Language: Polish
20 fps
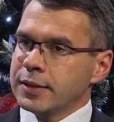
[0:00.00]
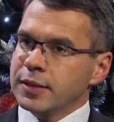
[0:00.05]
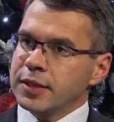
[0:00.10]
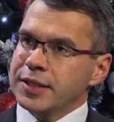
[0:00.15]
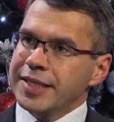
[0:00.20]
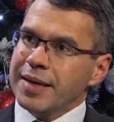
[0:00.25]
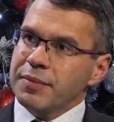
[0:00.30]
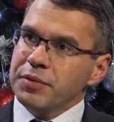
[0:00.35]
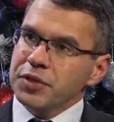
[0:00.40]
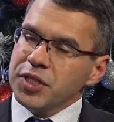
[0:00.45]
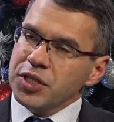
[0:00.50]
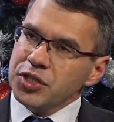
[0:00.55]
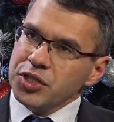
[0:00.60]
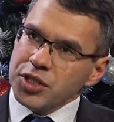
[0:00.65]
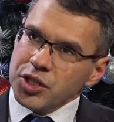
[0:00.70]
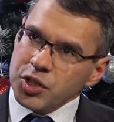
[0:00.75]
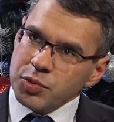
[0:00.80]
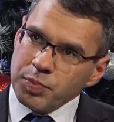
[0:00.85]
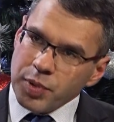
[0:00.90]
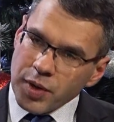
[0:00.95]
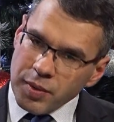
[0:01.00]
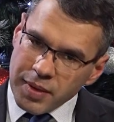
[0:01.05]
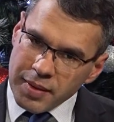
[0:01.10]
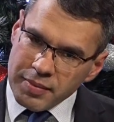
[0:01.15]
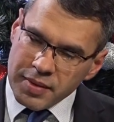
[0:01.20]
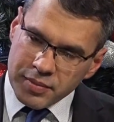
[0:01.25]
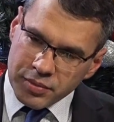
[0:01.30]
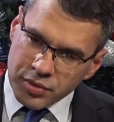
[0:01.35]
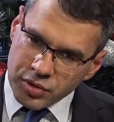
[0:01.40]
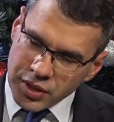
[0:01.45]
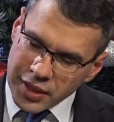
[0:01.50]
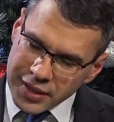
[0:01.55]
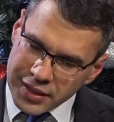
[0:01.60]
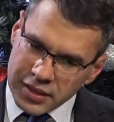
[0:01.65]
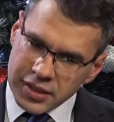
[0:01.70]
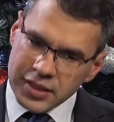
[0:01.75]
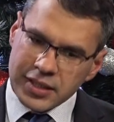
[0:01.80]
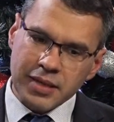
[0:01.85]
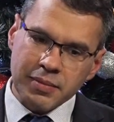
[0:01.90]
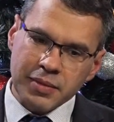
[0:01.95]
Ja myślę, że też problemem to na
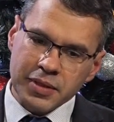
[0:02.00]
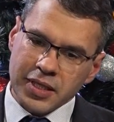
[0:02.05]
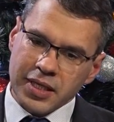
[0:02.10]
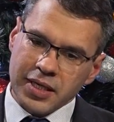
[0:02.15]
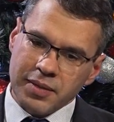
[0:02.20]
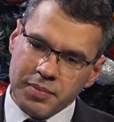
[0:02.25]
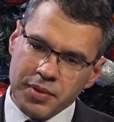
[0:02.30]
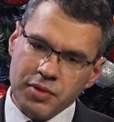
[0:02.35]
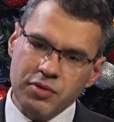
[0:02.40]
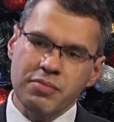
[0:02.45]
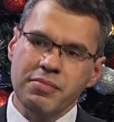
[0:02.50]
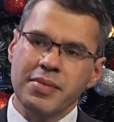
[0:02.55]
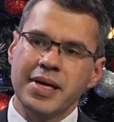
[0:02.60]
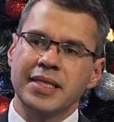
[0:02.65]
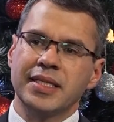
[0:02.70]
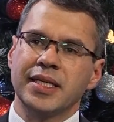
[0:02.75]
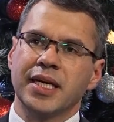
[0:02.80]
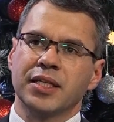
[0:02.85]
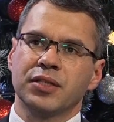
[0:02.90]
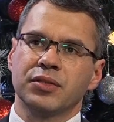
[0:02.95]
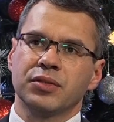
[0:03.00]
inny temat, ale były media.